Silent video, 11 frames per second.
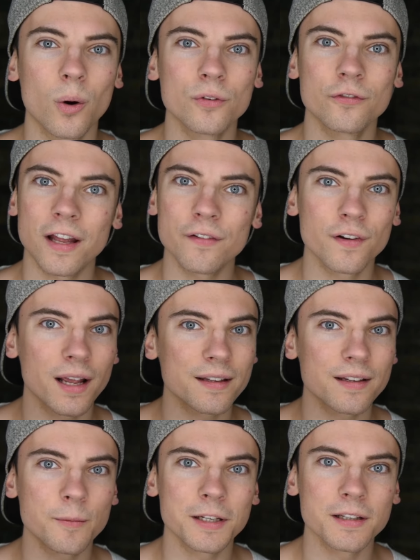Und wenn
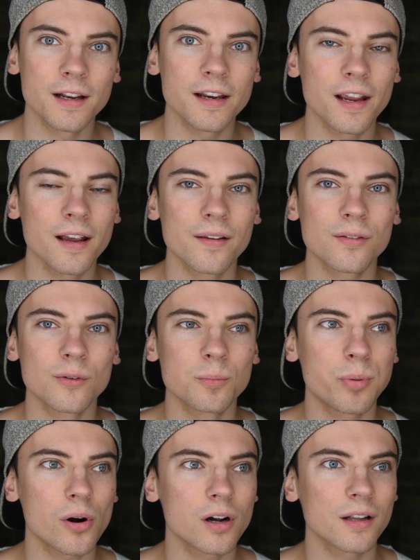vielleicht jemand in der Nähe ist und
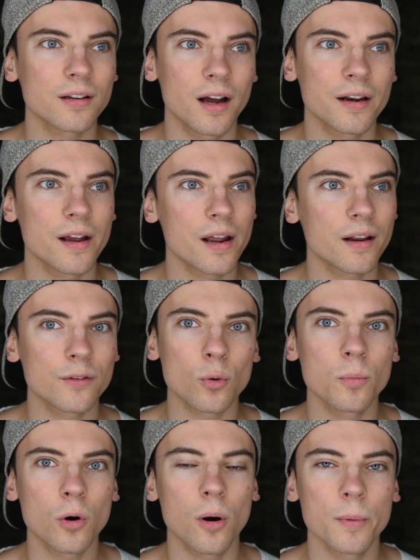Bock hat, kann er ja dann
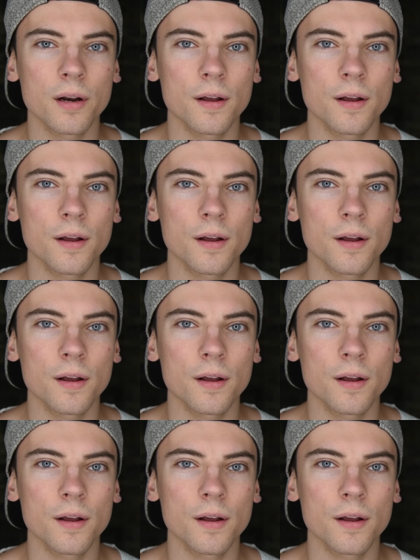rumkommen.